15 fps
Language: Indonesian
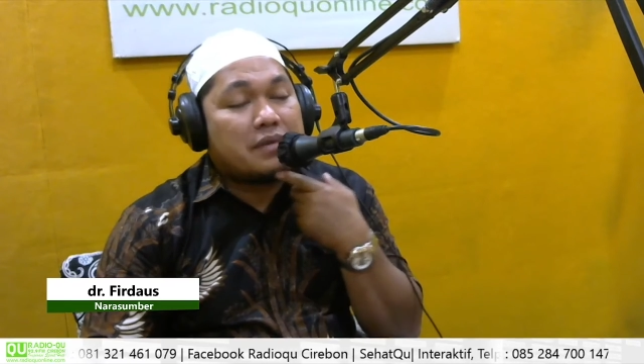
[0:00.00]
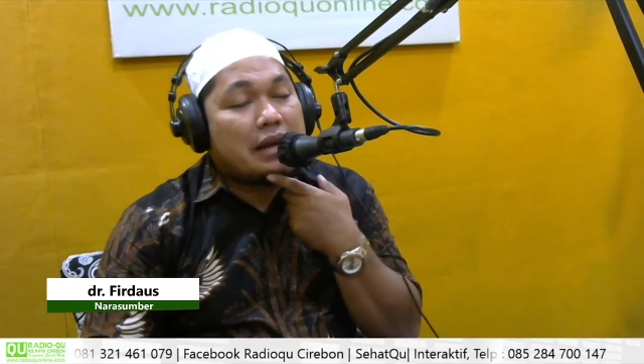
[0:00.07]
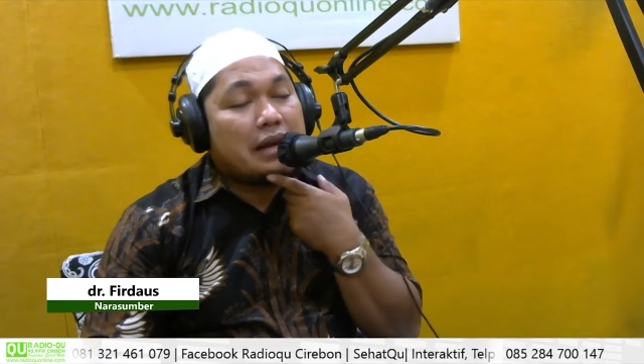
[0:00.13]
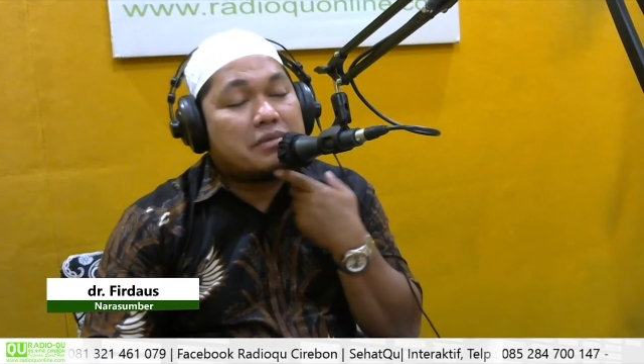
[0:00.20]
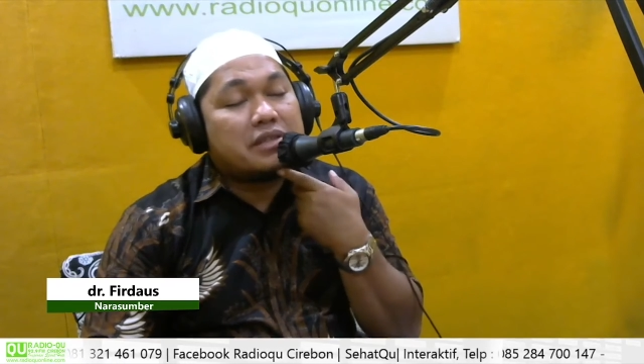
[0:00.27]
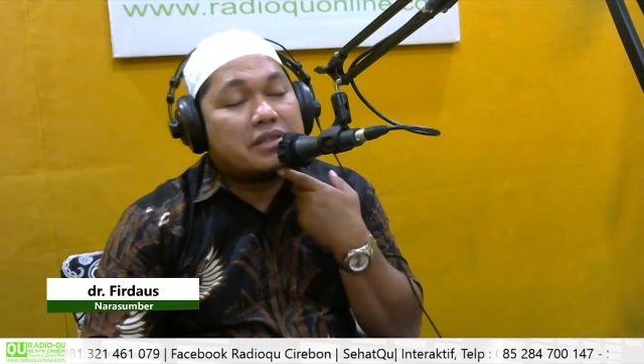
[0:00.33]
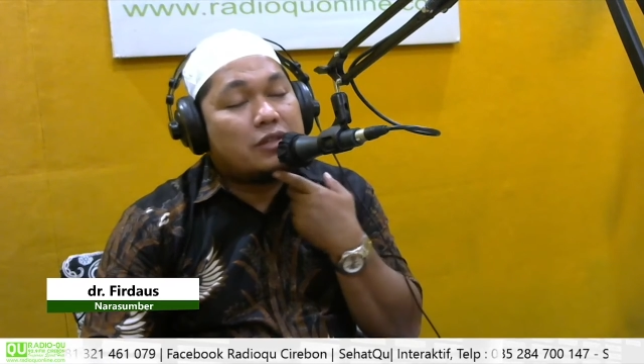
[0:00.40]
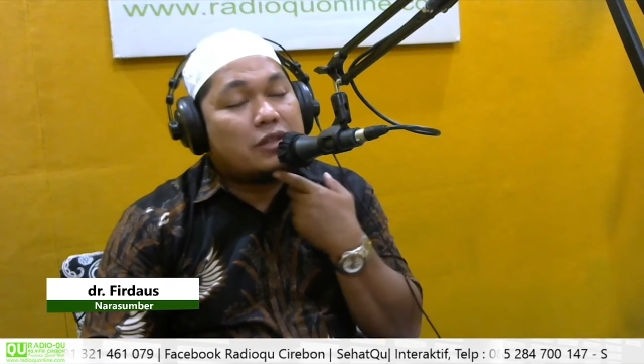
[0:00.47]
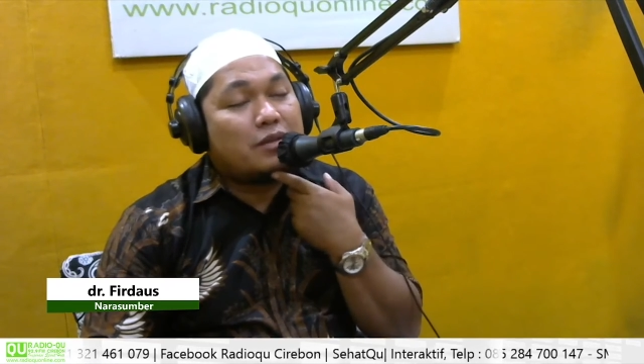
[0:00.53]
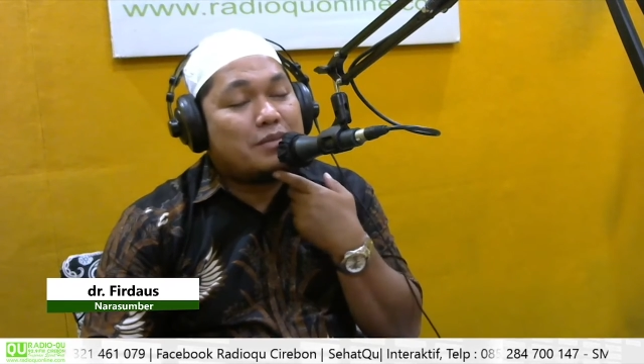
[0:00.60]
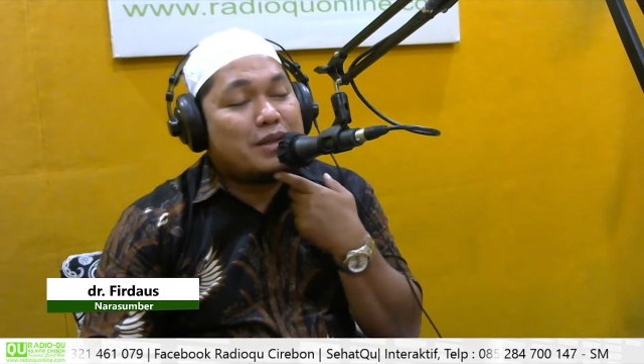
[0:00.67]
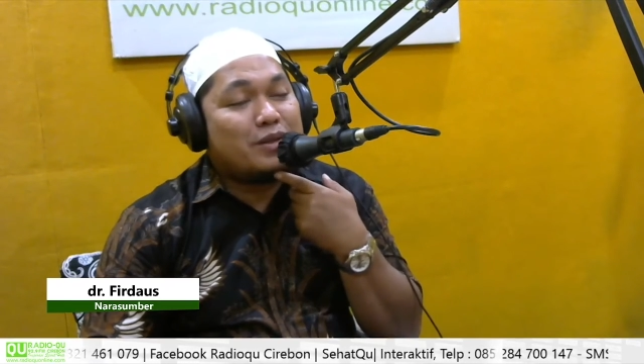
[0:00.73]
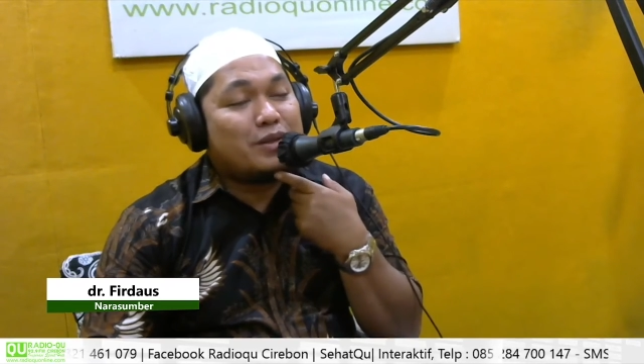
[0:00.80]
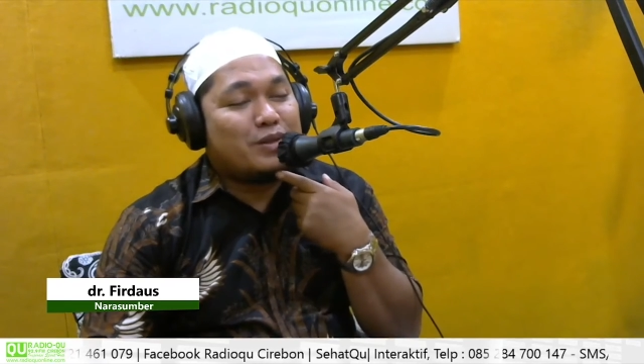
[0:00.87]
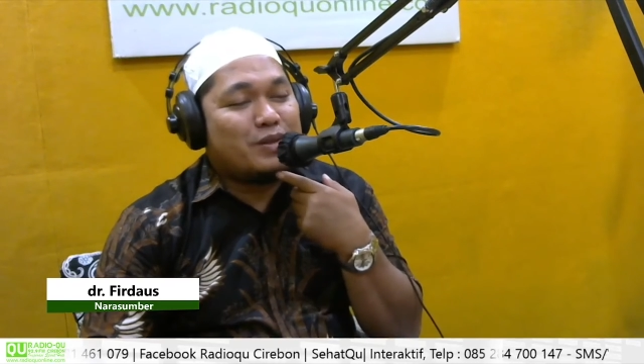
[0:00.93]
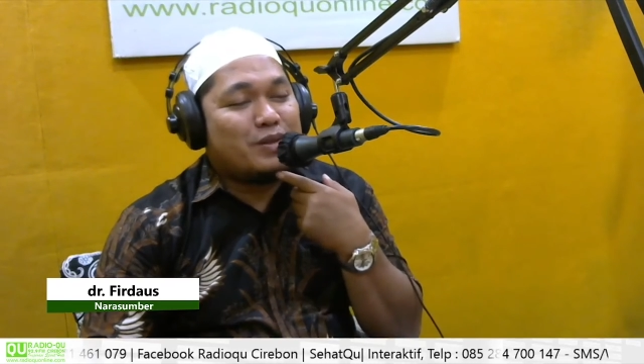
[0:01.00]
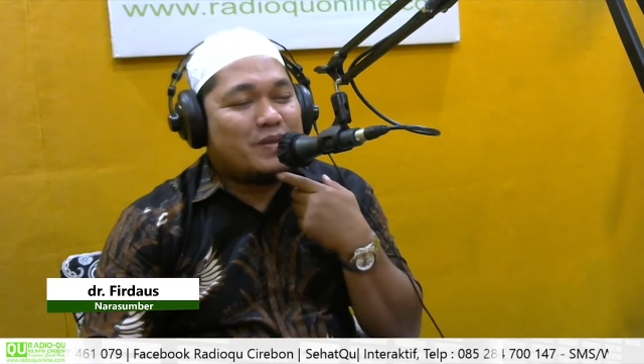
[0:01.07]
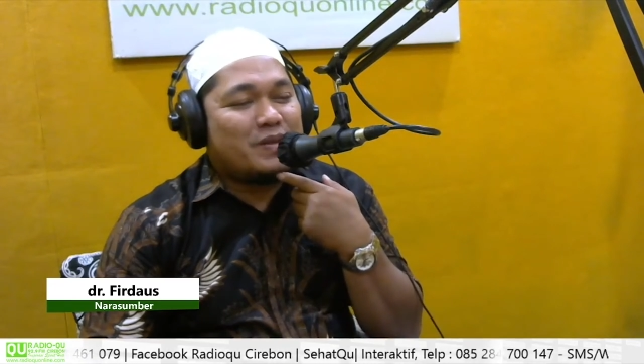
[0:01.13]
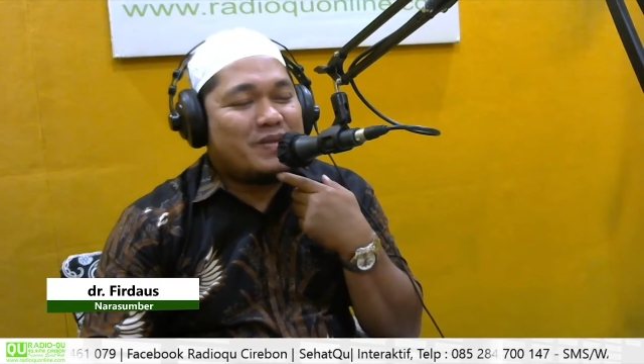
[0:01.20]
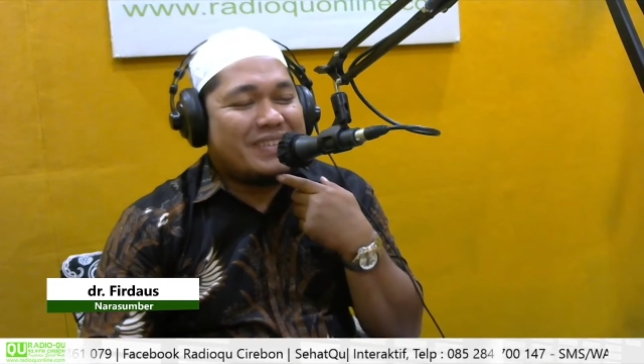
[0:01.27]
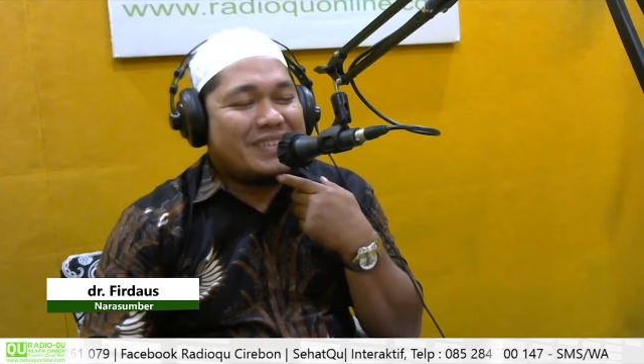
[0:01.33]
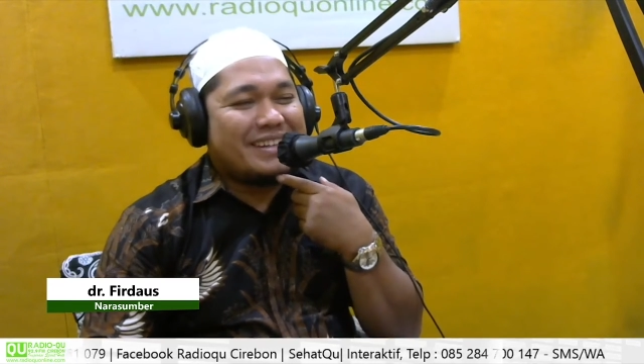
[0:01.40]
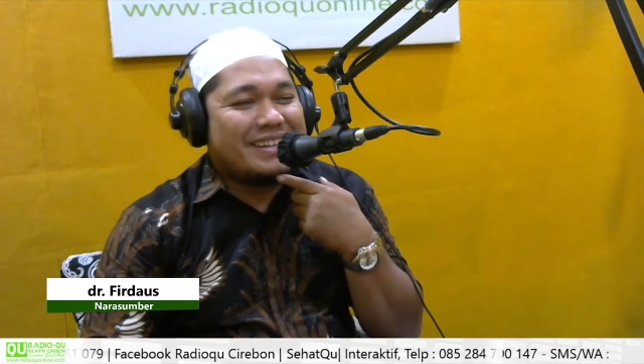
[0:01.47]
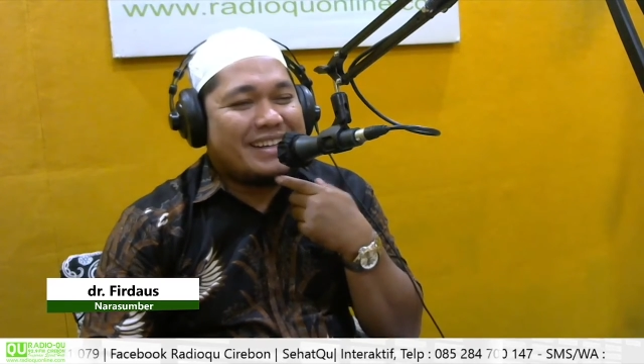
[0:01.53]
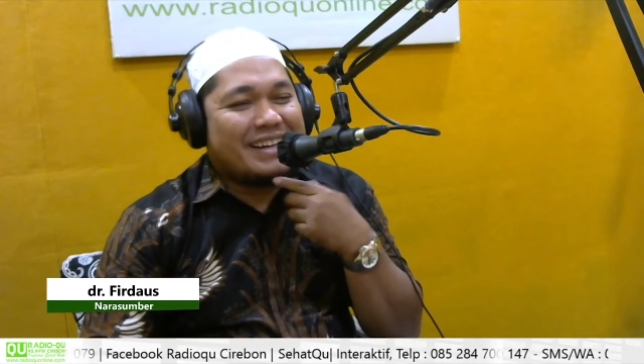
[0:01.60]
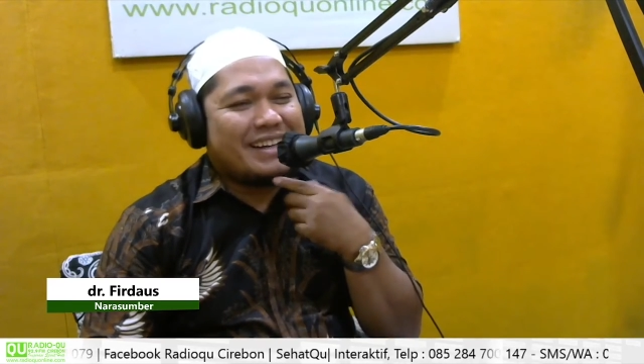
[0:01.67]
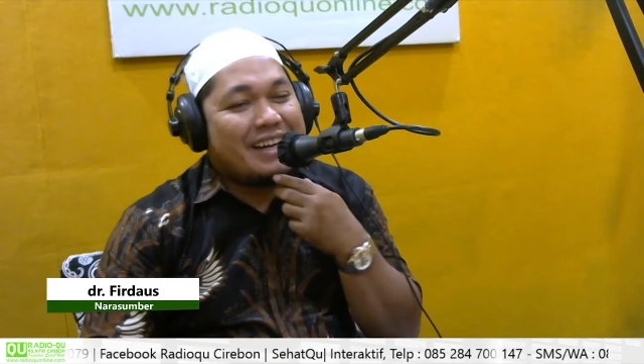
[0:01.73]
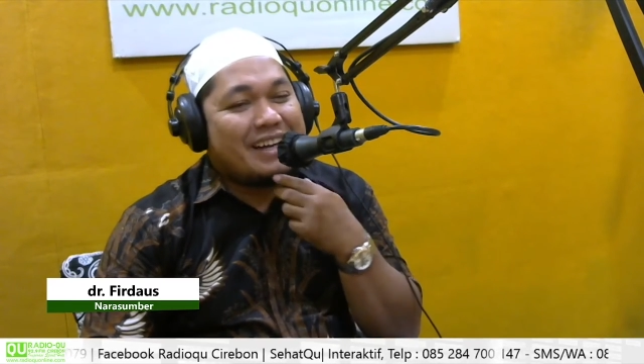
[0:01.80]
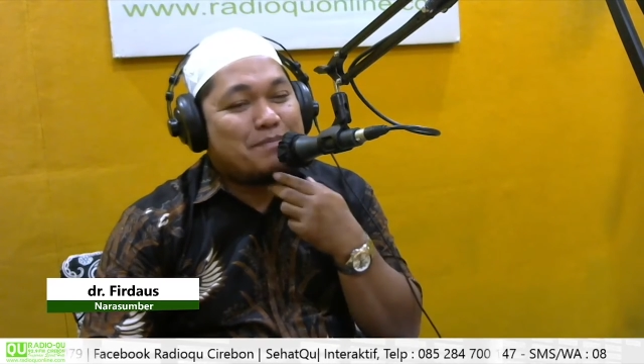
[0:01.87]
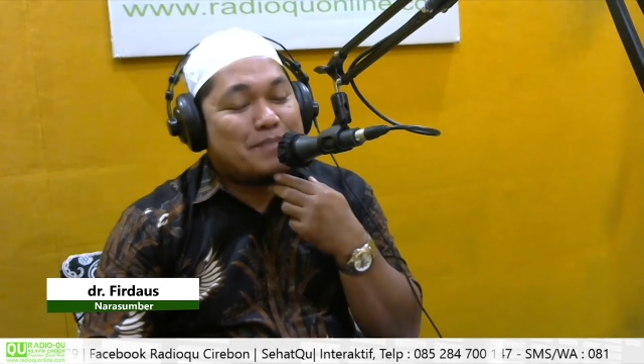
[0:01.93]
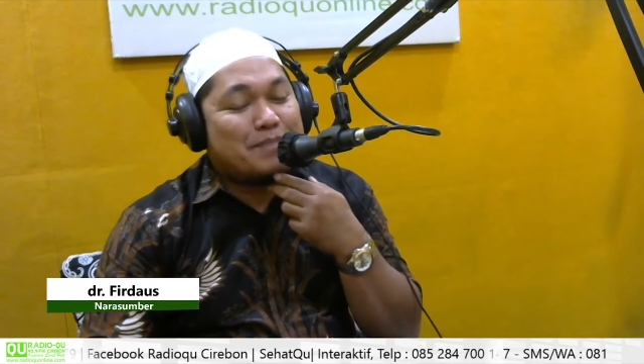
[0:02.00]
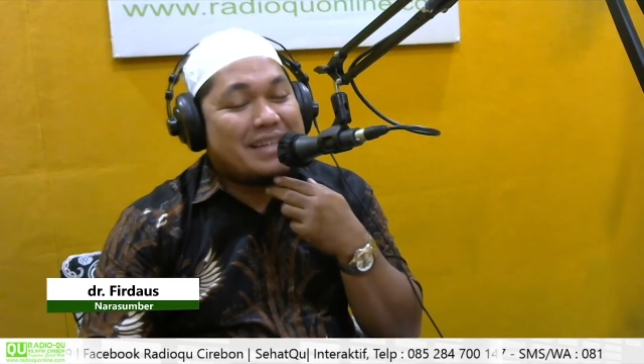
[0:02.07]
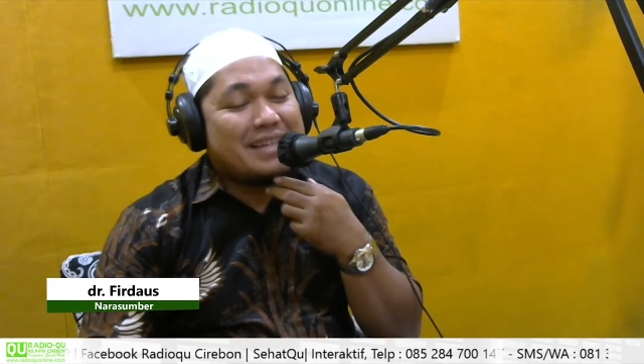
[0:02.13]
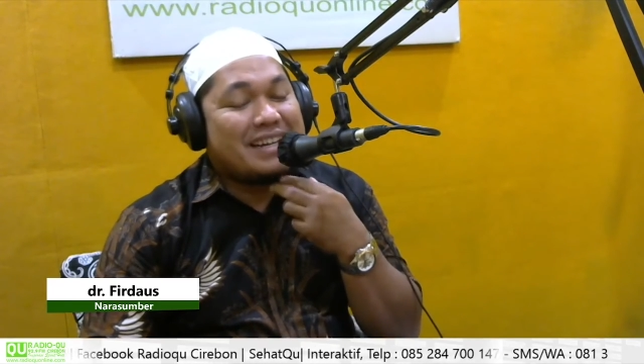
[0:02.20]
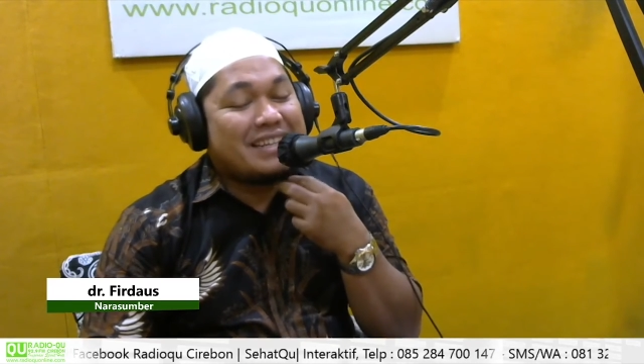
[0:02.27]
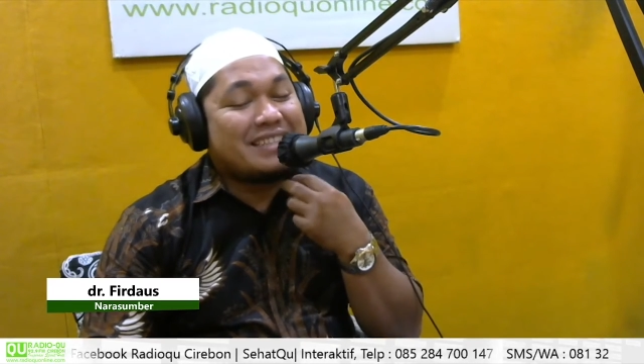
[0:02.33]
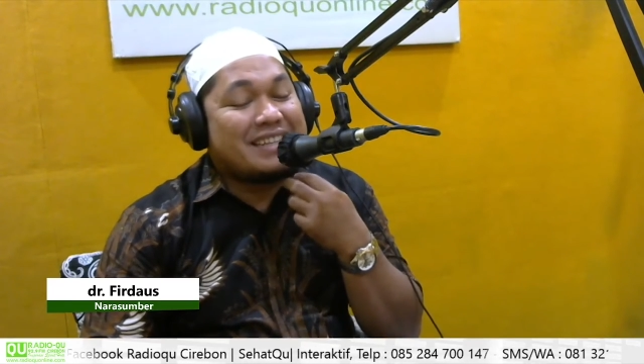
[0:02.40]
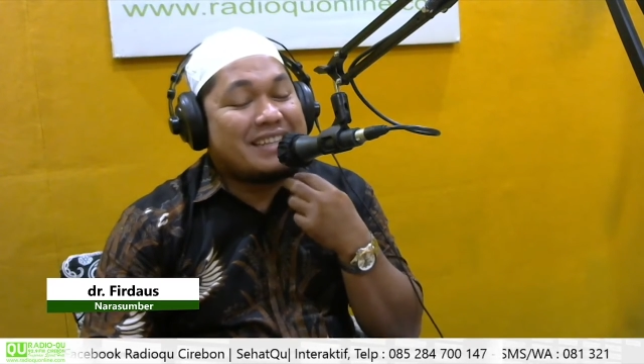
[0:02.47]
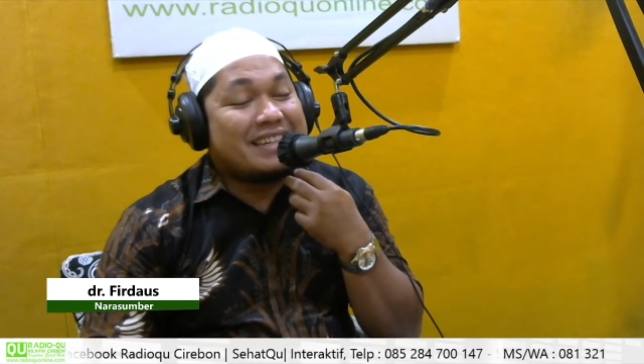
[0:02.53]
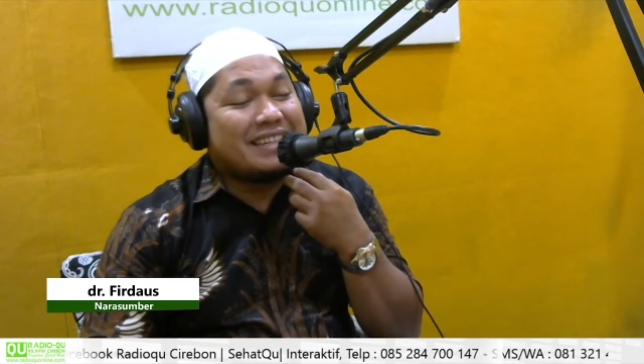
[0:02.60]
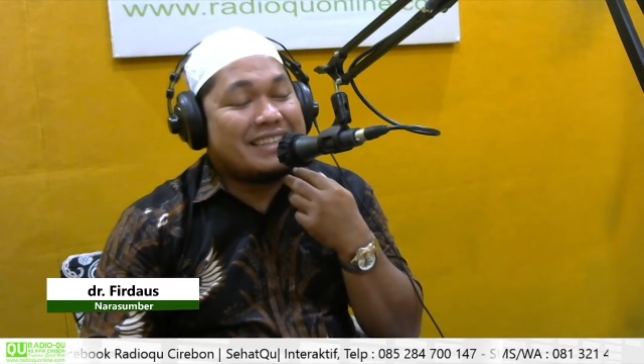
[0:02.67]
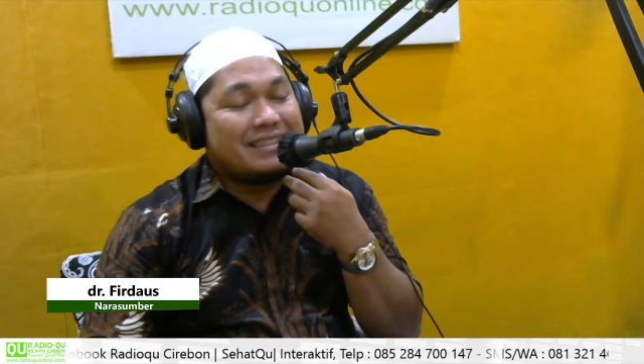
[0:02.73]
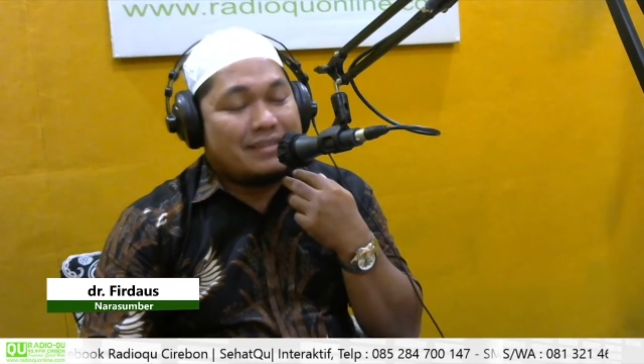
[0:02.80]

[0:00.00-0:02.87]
absen dua minggu, ya, karena pinggangnya sakit.